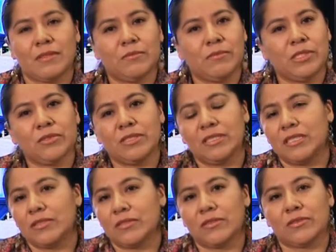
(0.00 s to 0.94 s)
bueno,
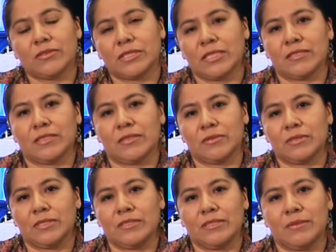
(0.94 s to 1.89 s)
tienen todos los
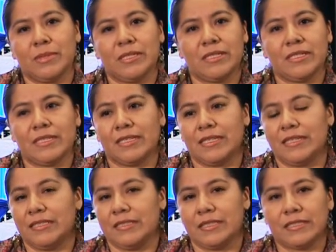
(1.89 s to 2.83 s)
accesos, este, manejan
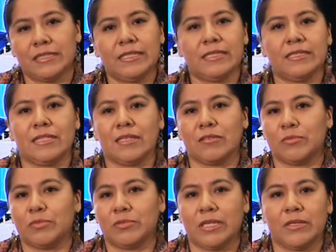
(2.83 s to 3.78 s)
el internet, la
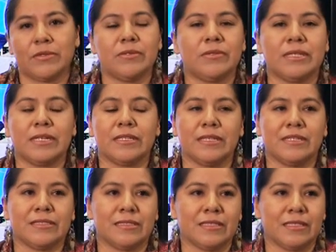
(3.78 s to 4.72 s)
computadora,
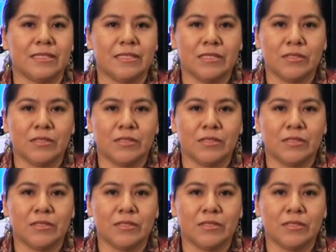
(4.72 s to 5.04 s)
este,